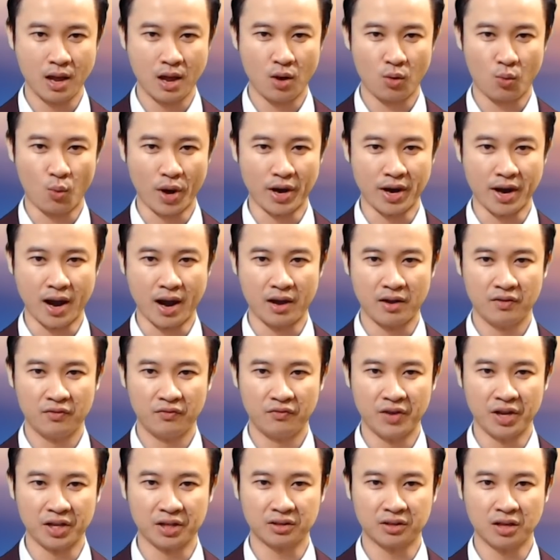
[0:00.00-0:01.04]
Ngoài ra,
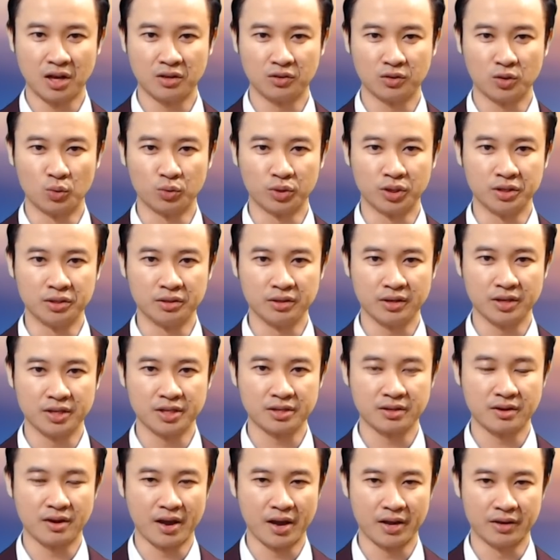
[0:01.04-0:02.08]
việc tân thủ tướng
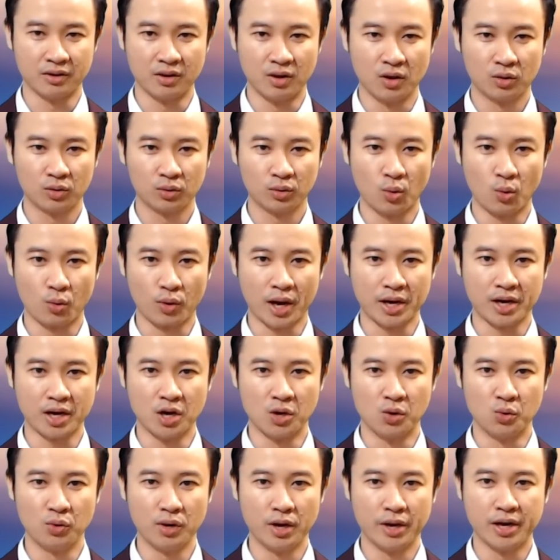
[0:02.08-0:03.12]
Israel Thuộc Cánh
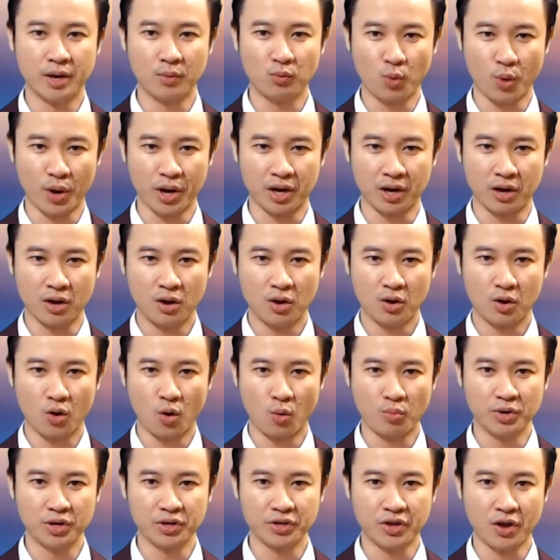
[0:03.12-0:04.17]
Hữu lên nắm quyền
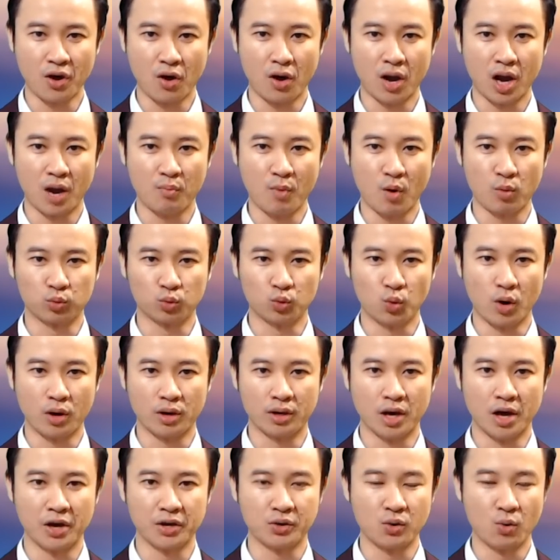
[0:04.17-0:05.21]
cũng được cho là một thuận
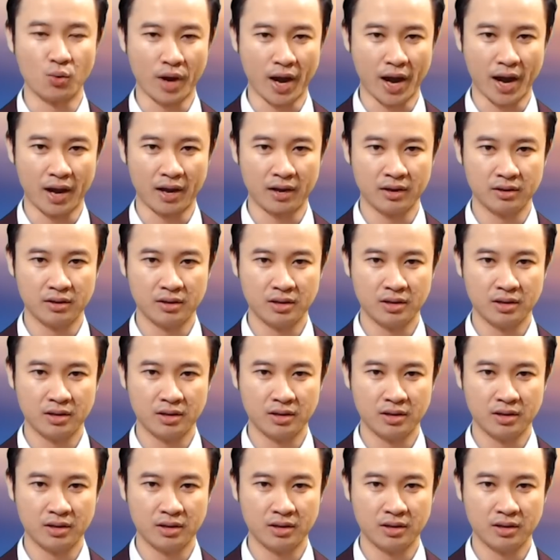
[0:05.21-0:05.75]
lợi của Nga,